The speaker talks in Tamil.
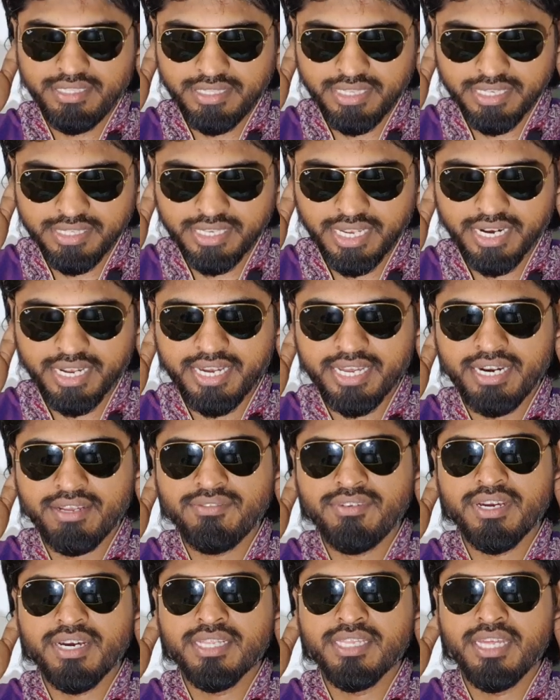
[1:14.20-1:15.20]
இந்த சர்க்கரை
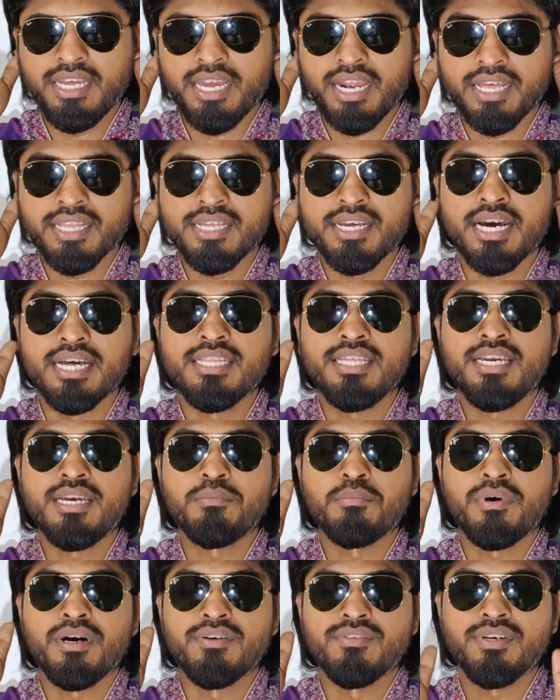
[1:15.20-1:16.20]
வியாதிங்கிறது
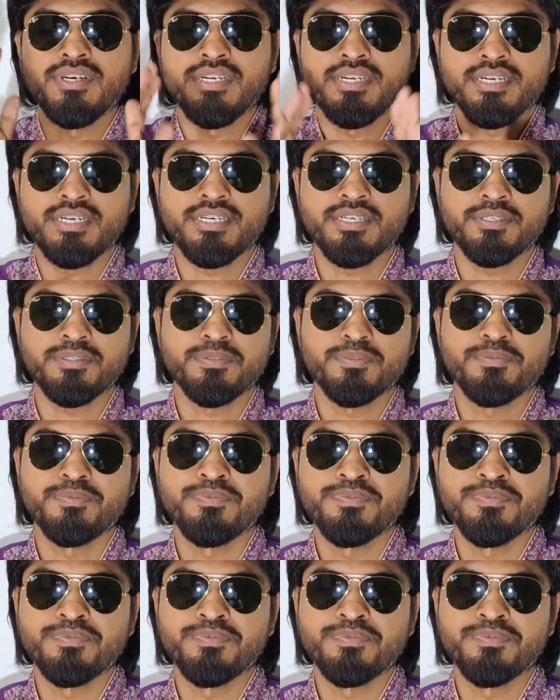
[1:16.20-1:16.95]
அதிகமாகவே இருக்குது